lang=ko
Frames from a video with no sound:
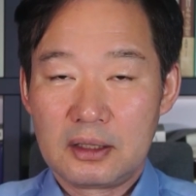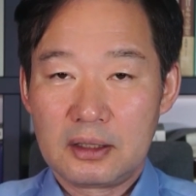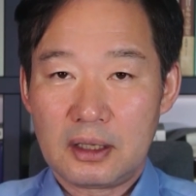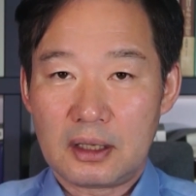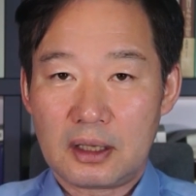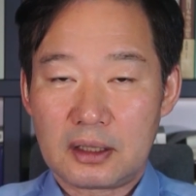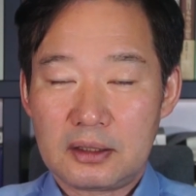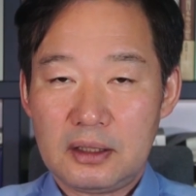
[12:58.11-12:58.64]

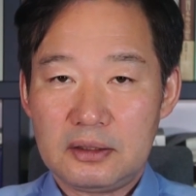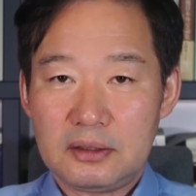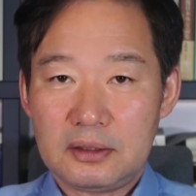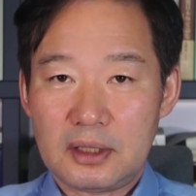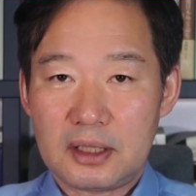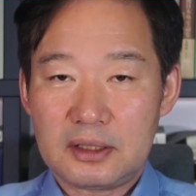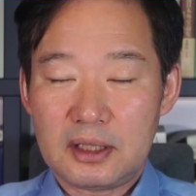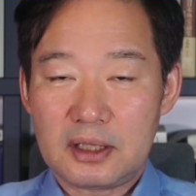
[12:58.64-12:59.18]
에, 그래서
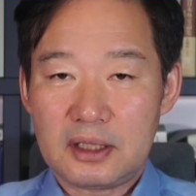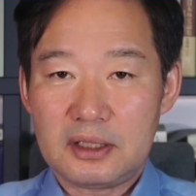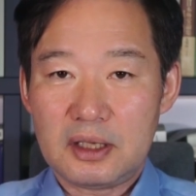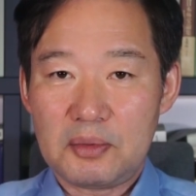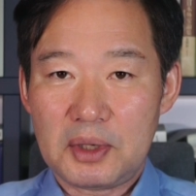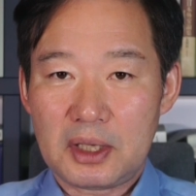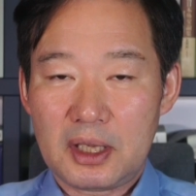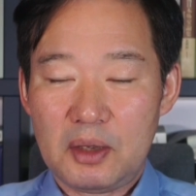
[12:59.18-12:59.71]
다시
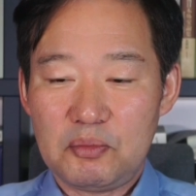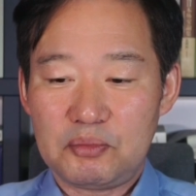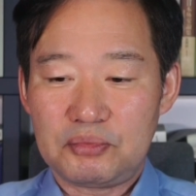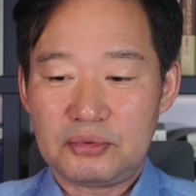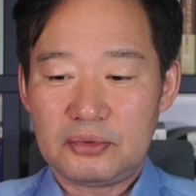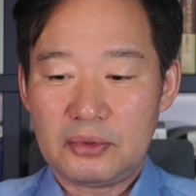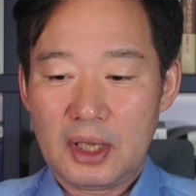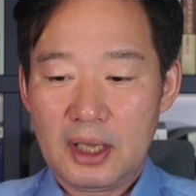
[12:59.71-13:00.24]
이재명
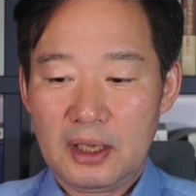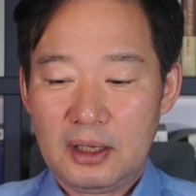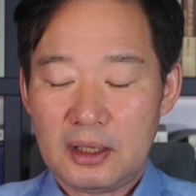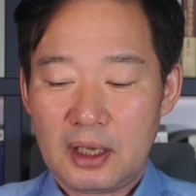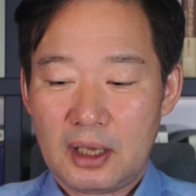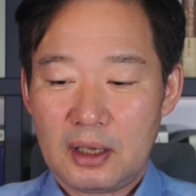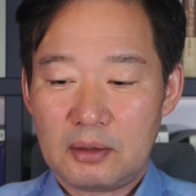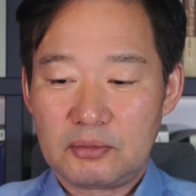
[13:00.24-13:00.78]
캠프에
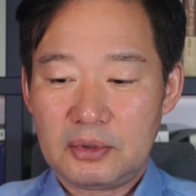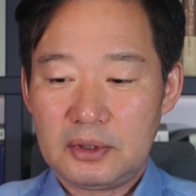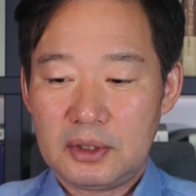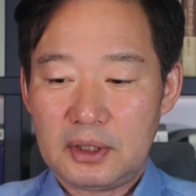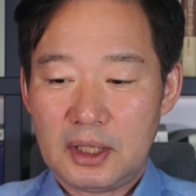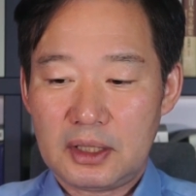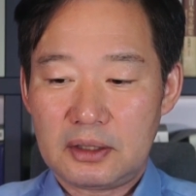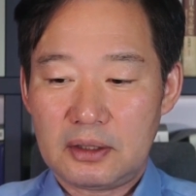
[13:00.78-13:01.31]

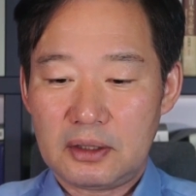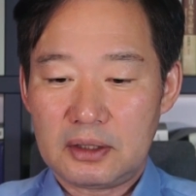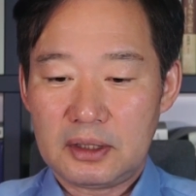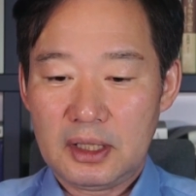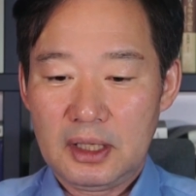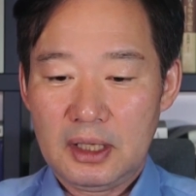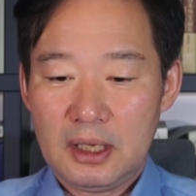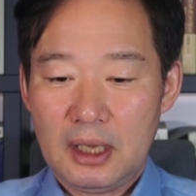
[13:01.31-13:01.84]
문의를
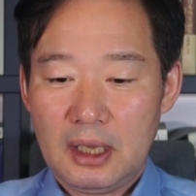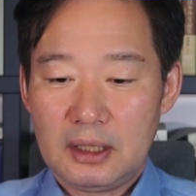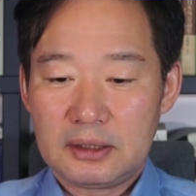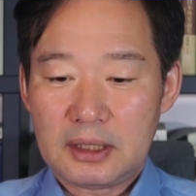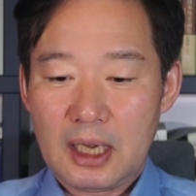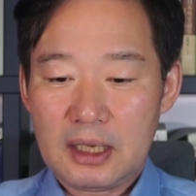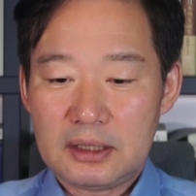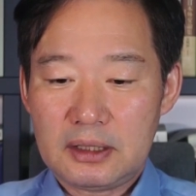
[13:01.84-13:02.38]
했더니
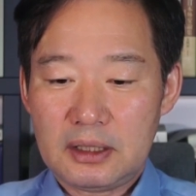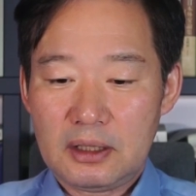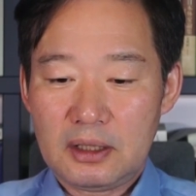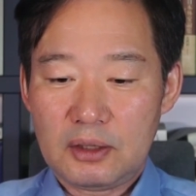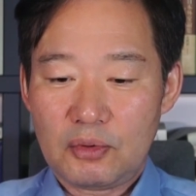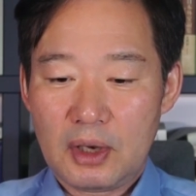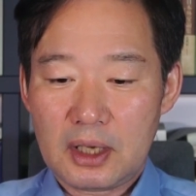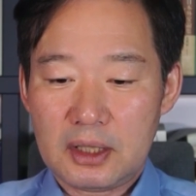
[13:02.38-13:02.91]

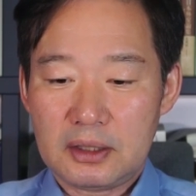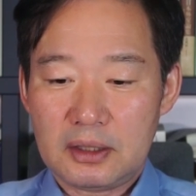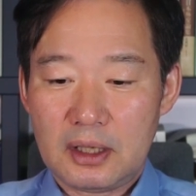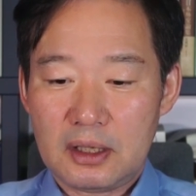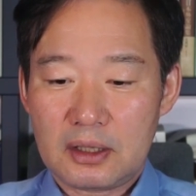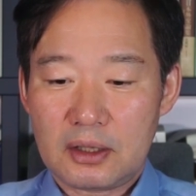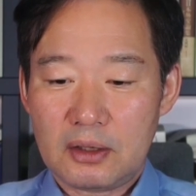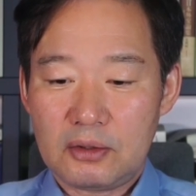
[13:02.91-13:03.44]
사실이
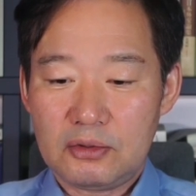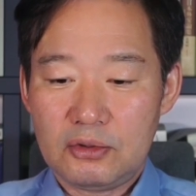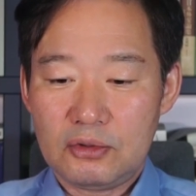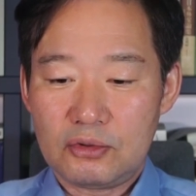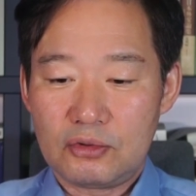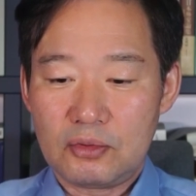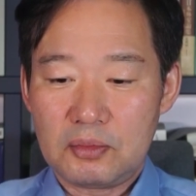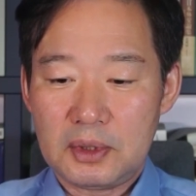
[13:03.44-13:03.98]
확인될
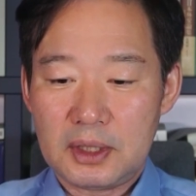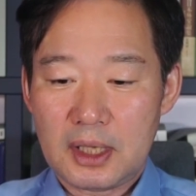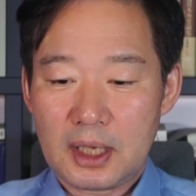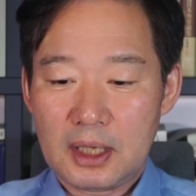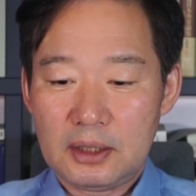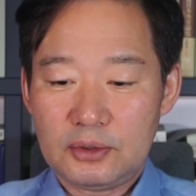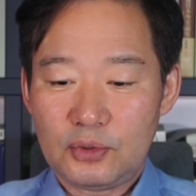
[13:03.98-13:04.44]
경우 국민에게